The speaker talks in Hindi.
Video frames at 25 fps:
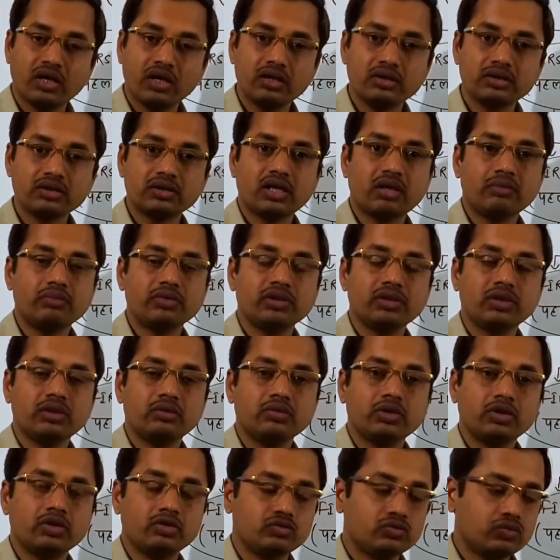इसका
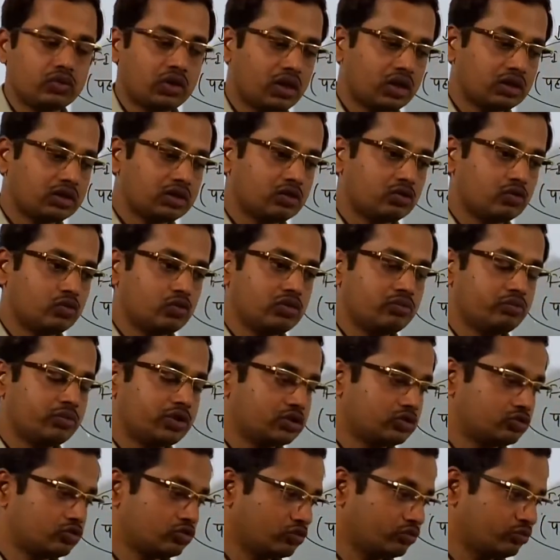मतलब यह हुआ कि कोई
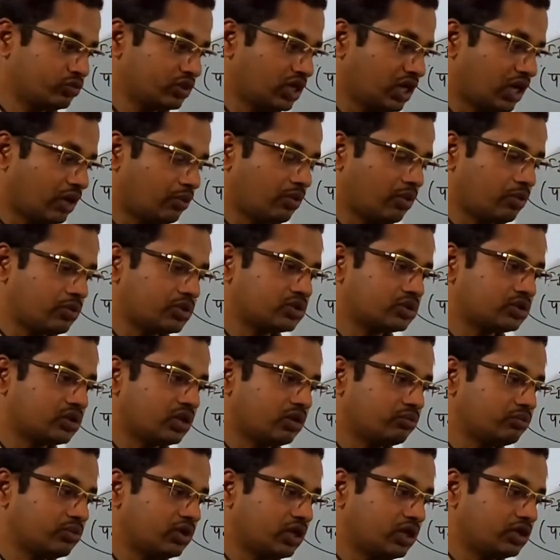वस्तु
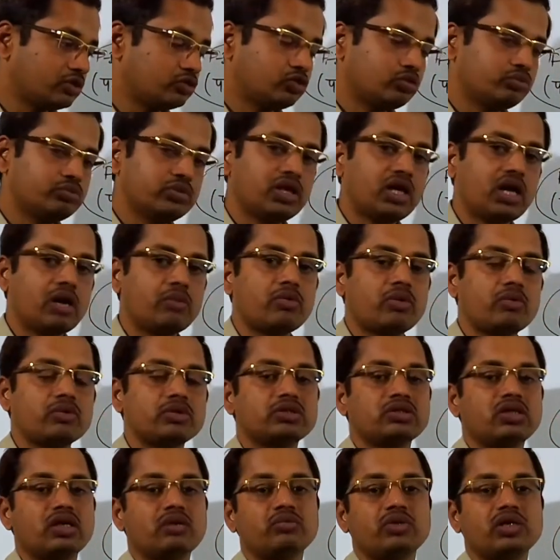विरामावस्था में है तो
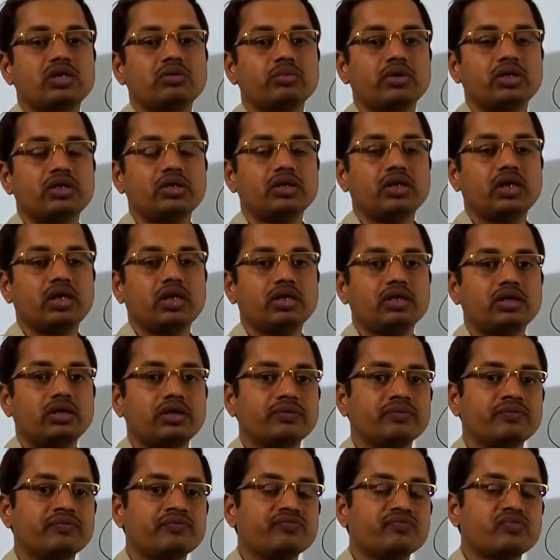विरामावस्था में ही बनी रहेगी
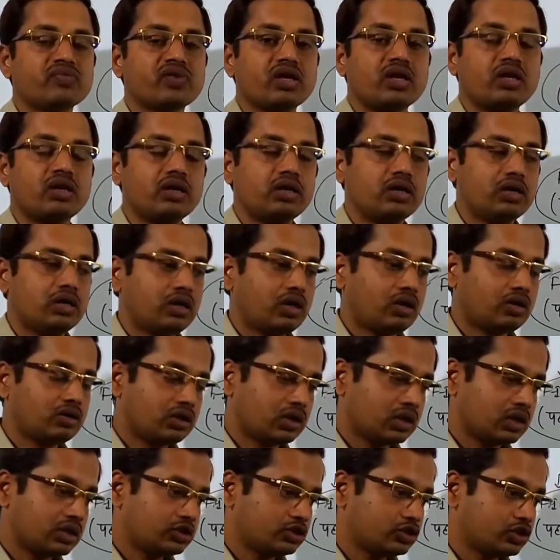और
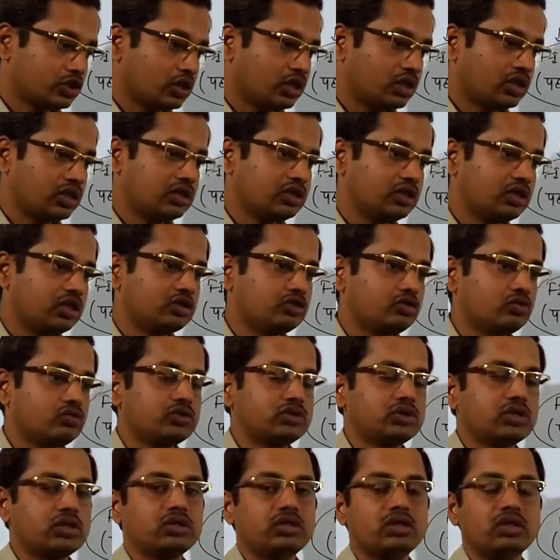अगर चल रही है तो वो
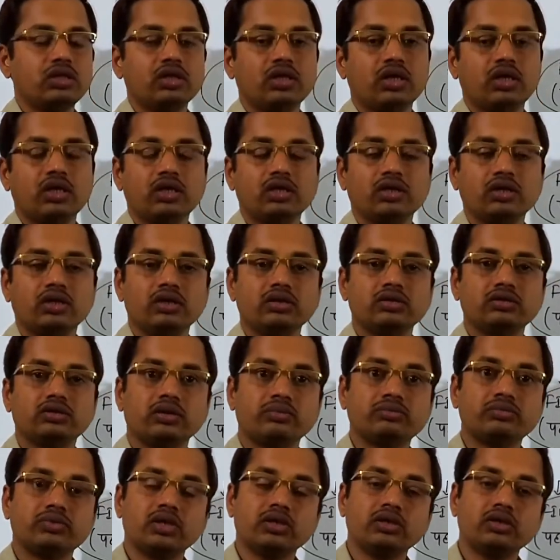चलती ही रहेगी
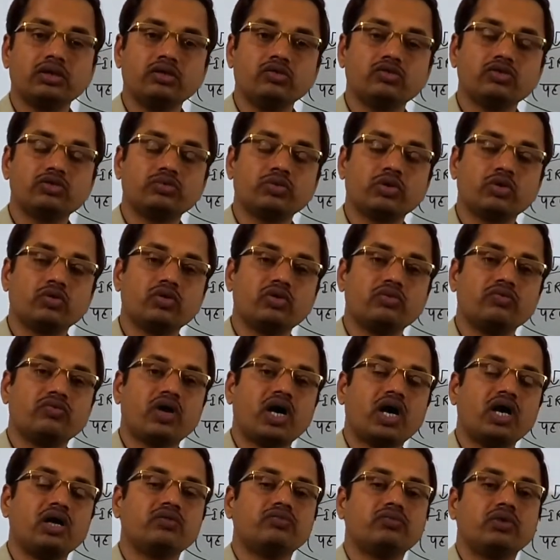जब तक कि उस पर कोई
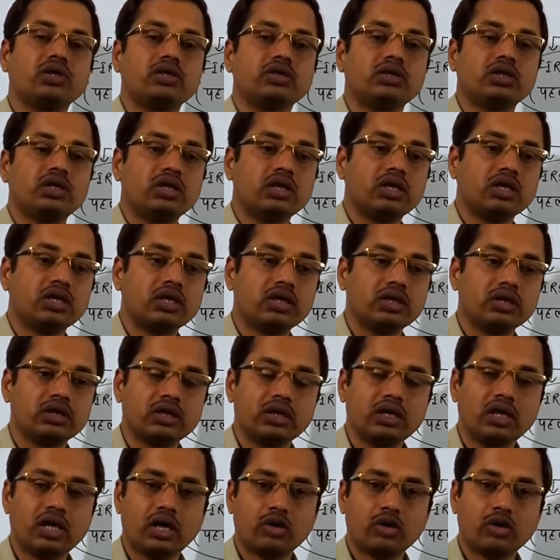वाह बल न लग करके